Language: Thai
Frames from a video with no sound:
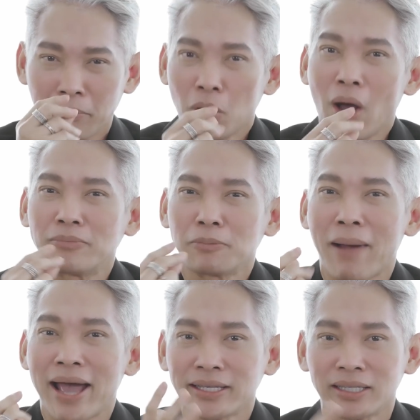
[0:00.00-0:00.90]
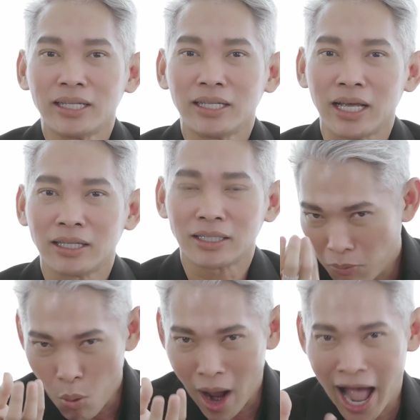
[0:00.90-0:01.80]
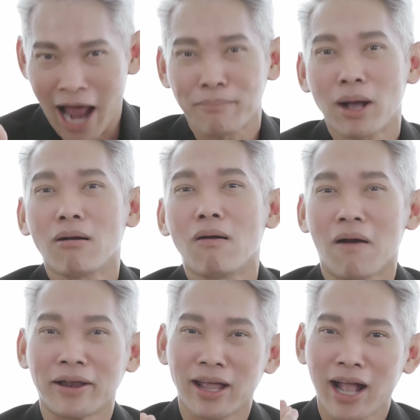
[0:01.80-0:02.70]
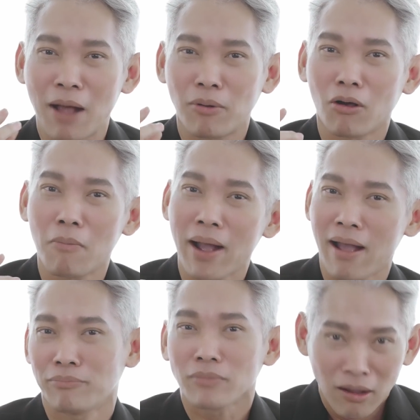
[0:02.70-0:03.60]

มีความสไปซ์นิดๆหวานมาก่อนนะครับแล้วก็มา